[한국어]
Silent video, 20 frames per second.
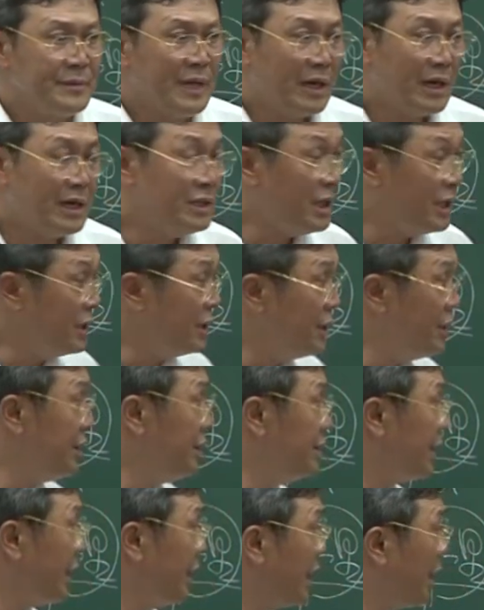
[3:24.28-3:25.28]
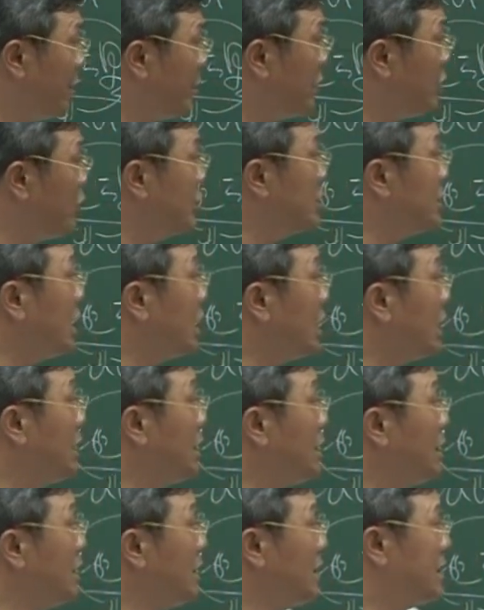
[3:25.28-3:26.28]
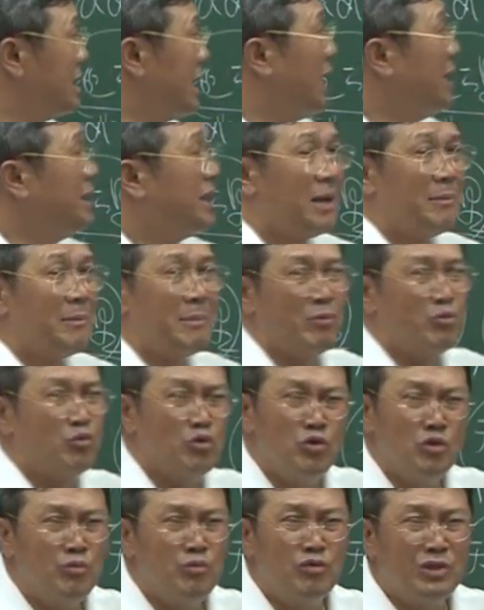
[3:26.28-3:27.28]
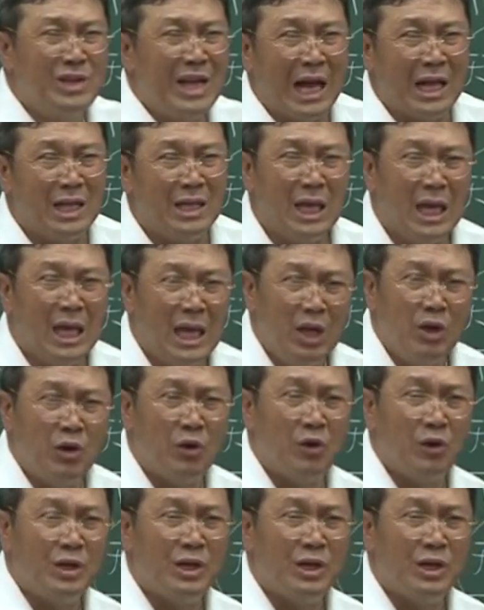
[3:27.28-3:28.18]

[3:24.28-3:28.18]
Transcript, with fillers: 그 이제 이, 이제 이 양반도 이제 저한테만 묻는 분이 아니에요.